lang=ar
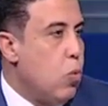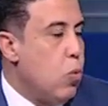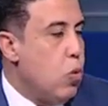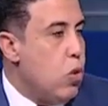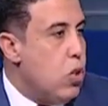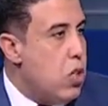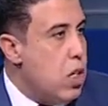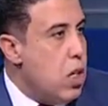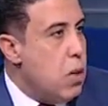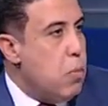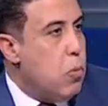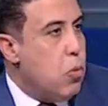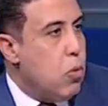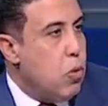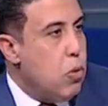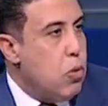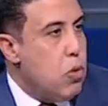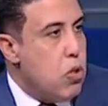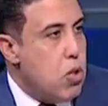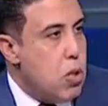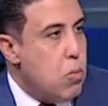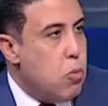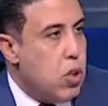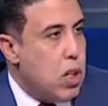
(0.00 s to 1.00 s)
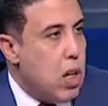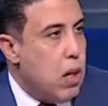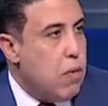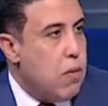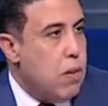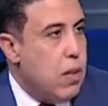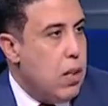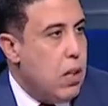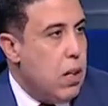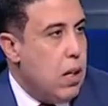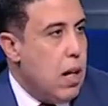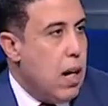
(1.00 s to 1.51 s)
ونسيبه نسيبه
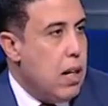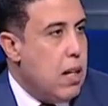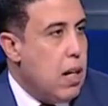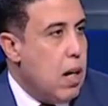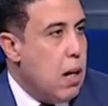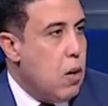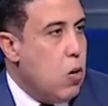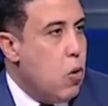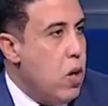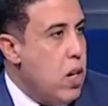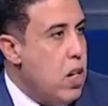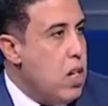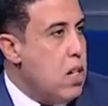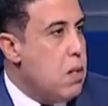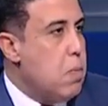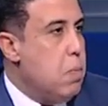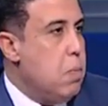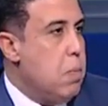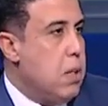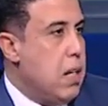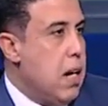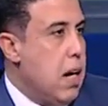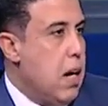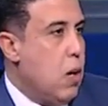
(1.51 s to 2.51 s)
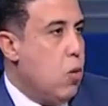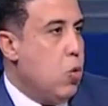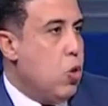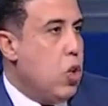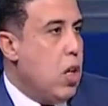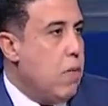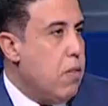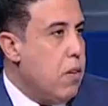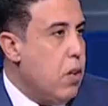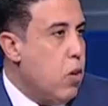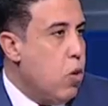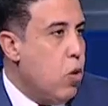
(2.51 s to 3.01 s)
شايف ان الاداء كويس بتاعه
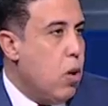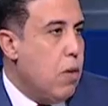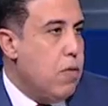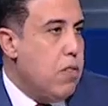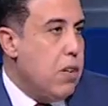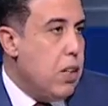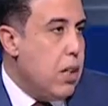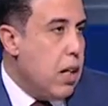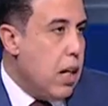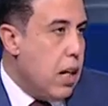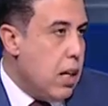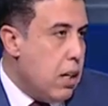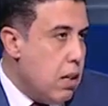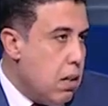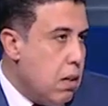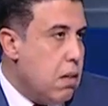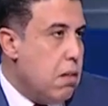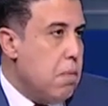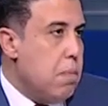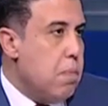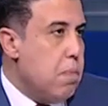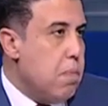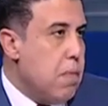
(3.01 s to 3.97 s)
وشايف ان هو فيه يعني